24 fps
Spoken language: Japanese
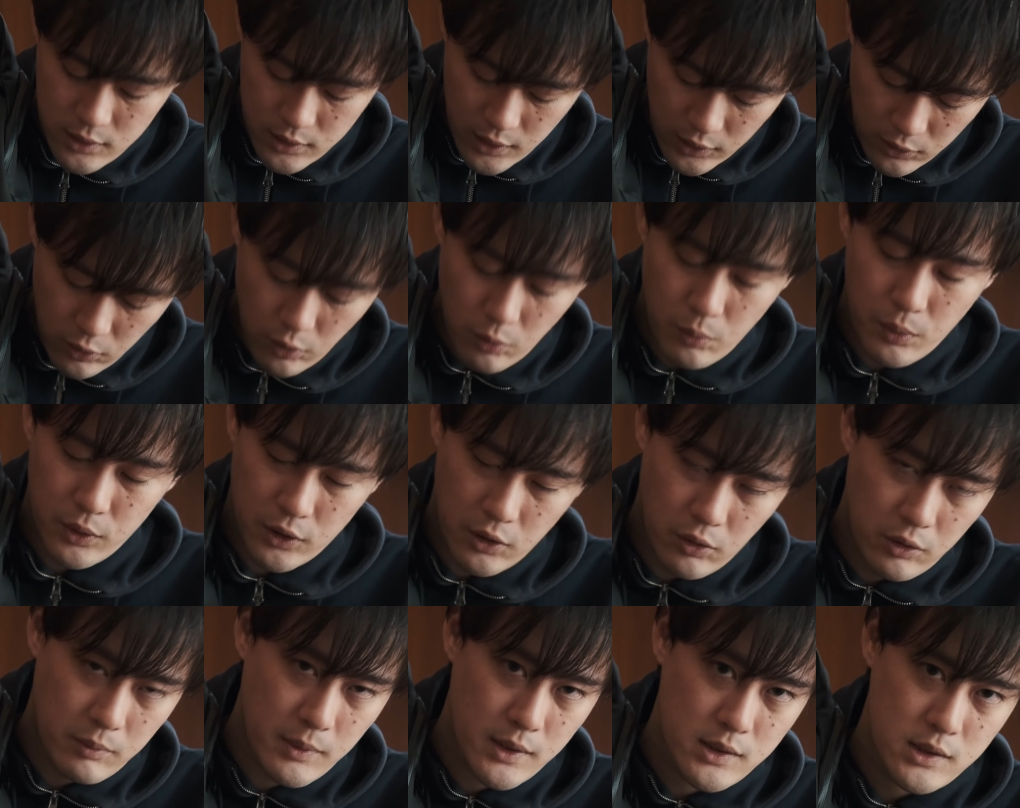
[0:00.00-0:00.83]
だと思っ
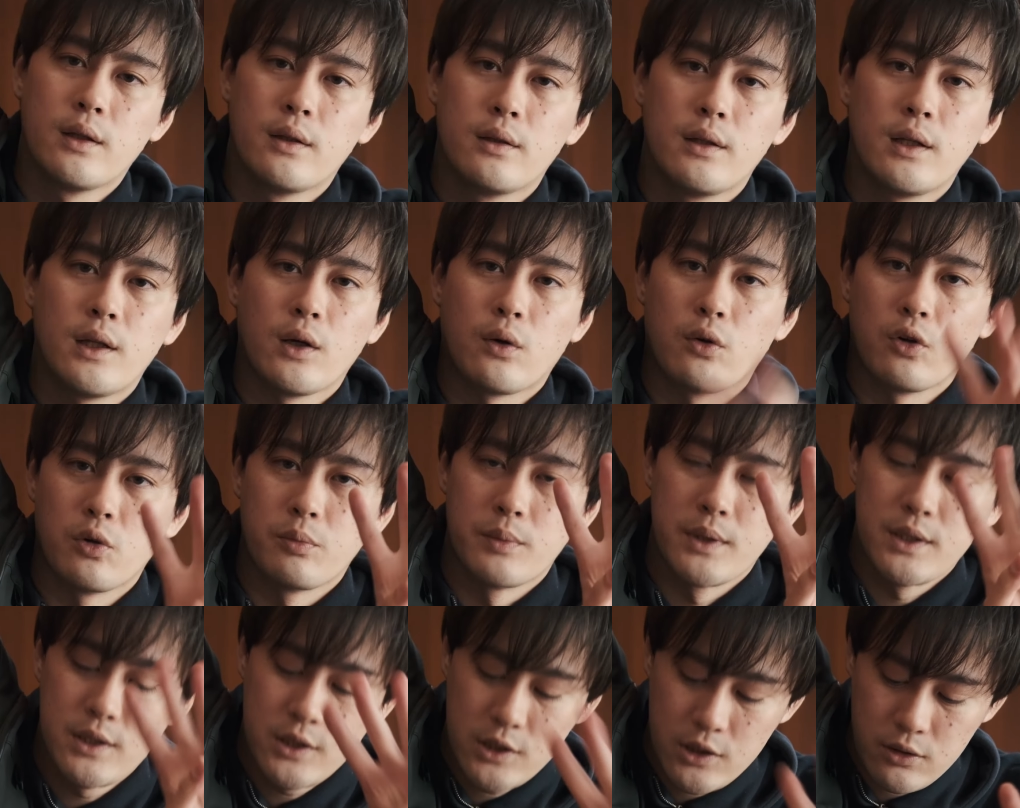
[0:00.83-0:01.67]
ております。でね、この
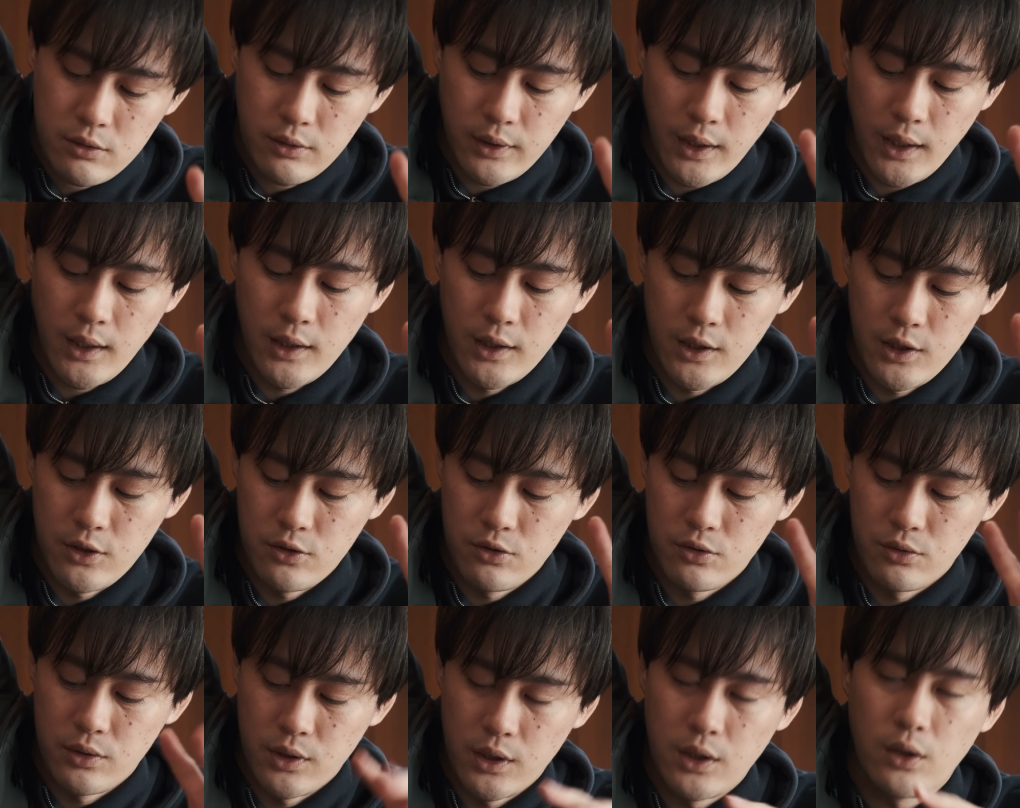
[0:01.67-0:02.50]
3つをね、基
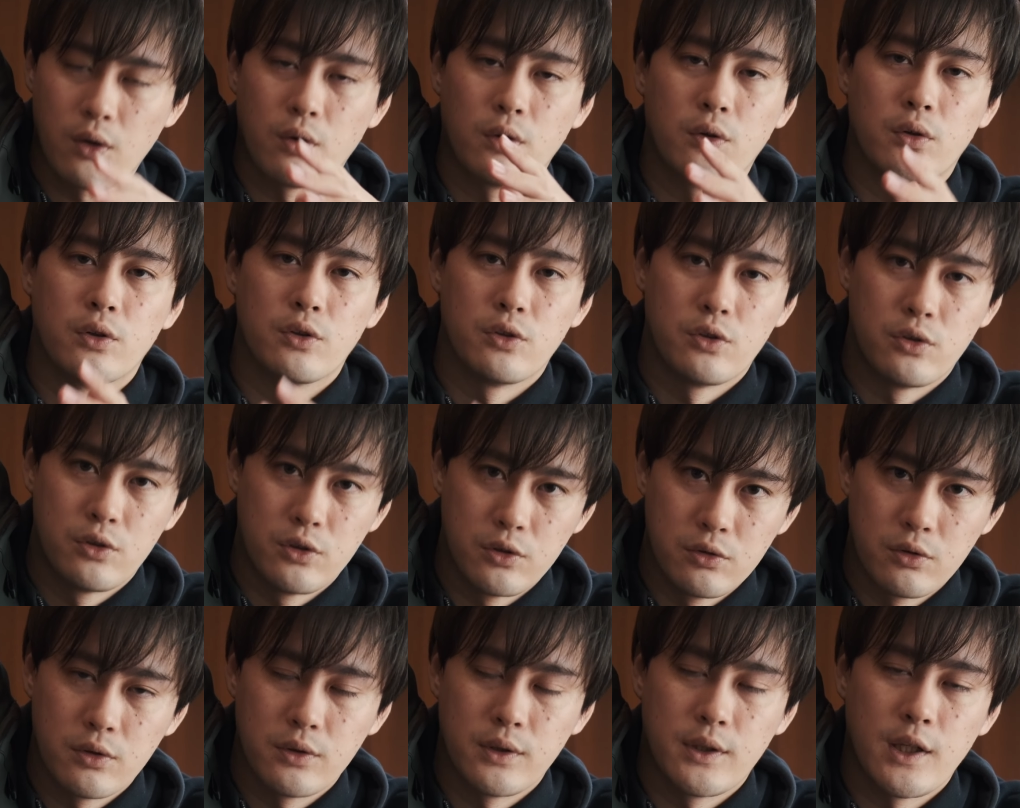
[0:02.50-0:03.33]
準にこの
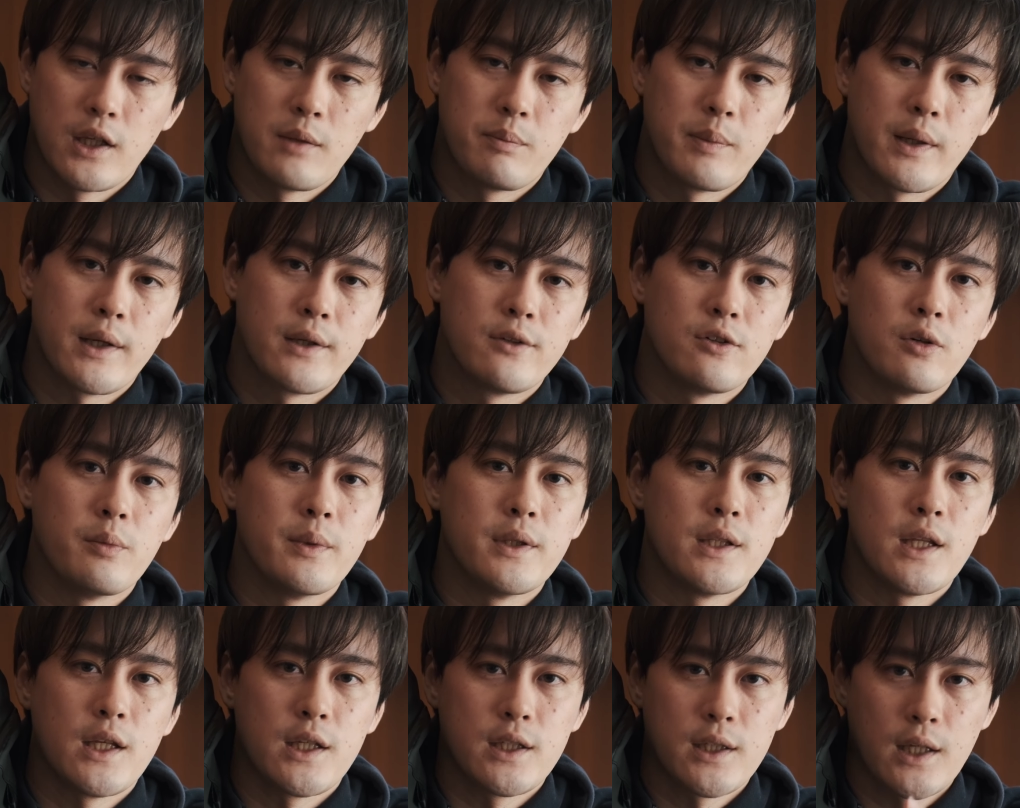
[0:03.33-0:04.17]
デュオデイパックを
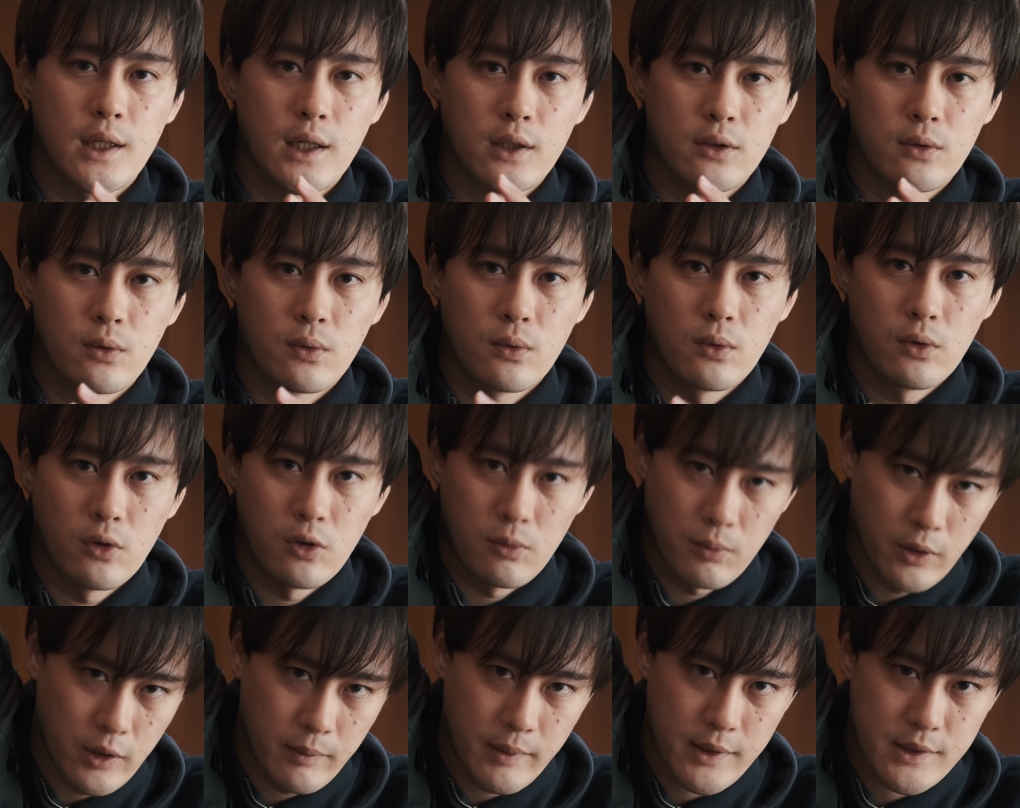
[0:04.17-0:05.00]
見ていきたいなと
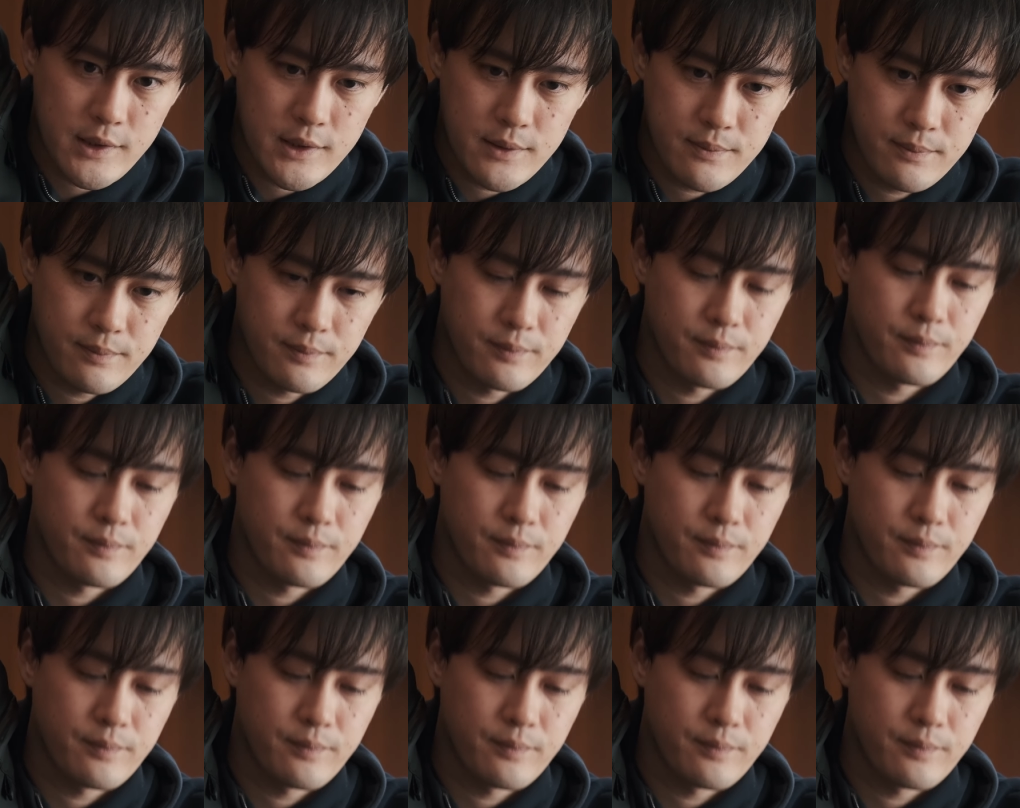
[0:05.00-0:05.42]
思います。